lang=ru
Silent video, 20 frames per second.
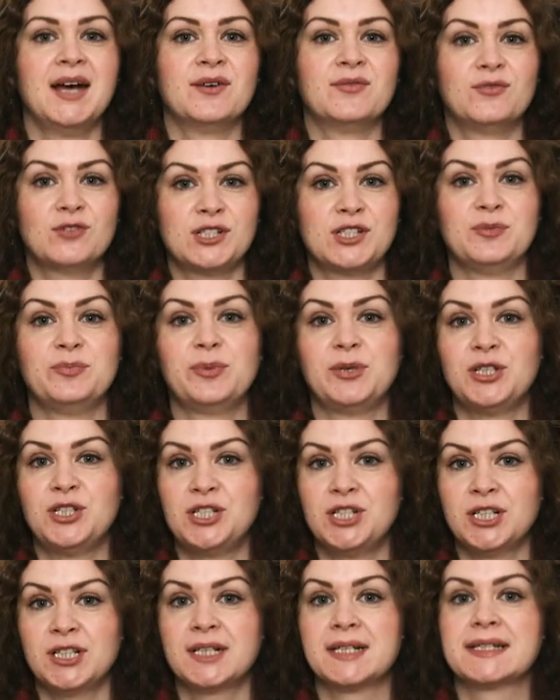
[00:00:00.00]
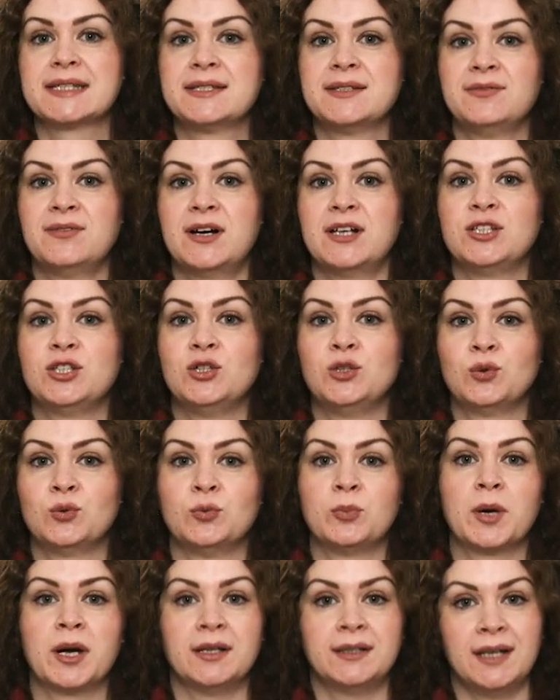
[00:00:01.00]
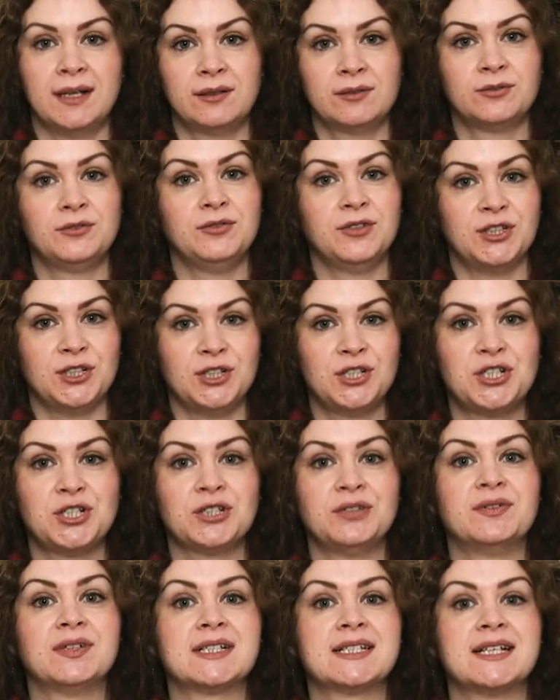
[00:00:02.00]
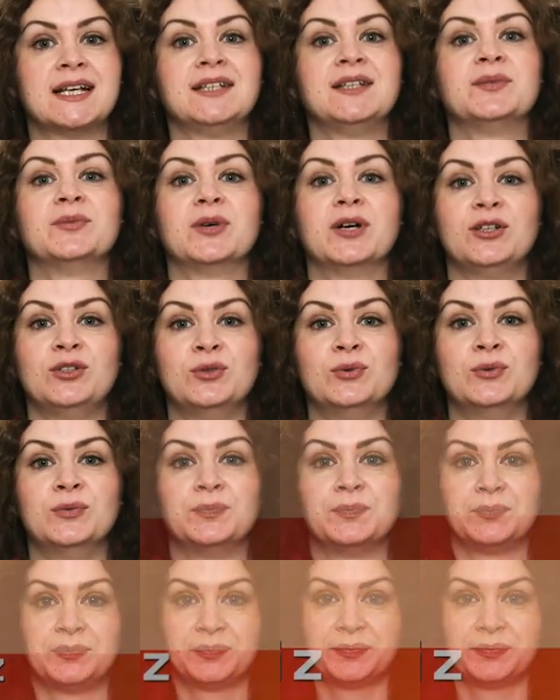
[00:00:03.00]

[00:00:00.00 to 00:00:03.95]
8 причин развивать YouTube канал в 2020 году.